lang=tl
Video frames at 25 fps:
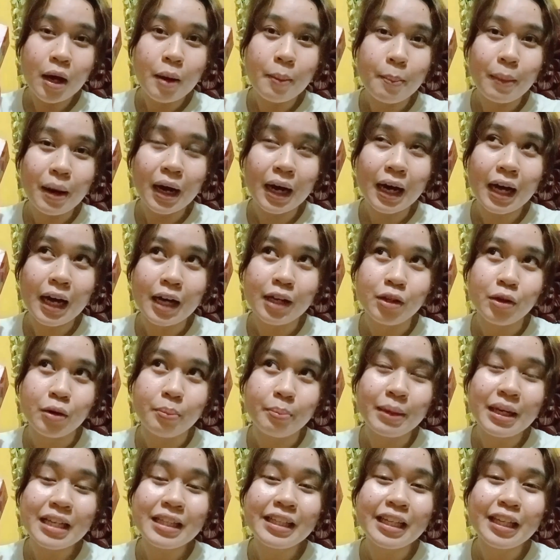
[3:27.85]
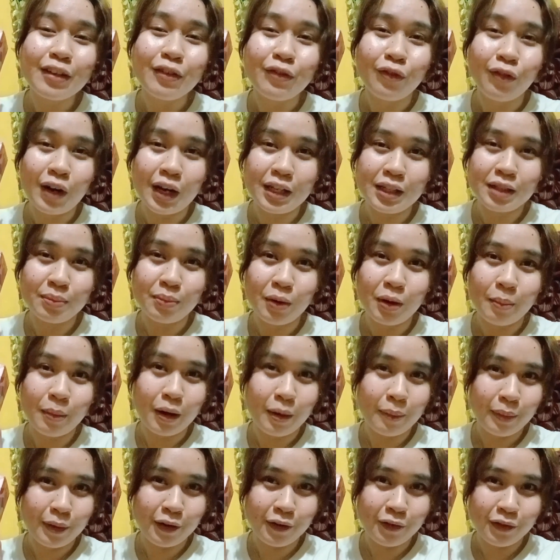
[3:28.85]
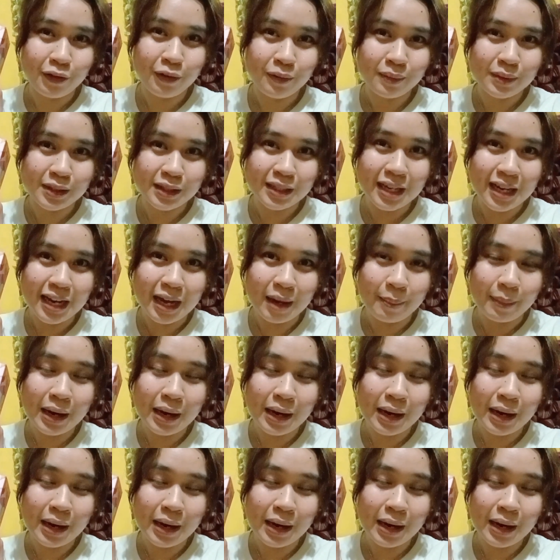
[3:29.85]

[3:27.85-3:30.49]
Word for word: mga ano, made in France po ang mga perfumes nila.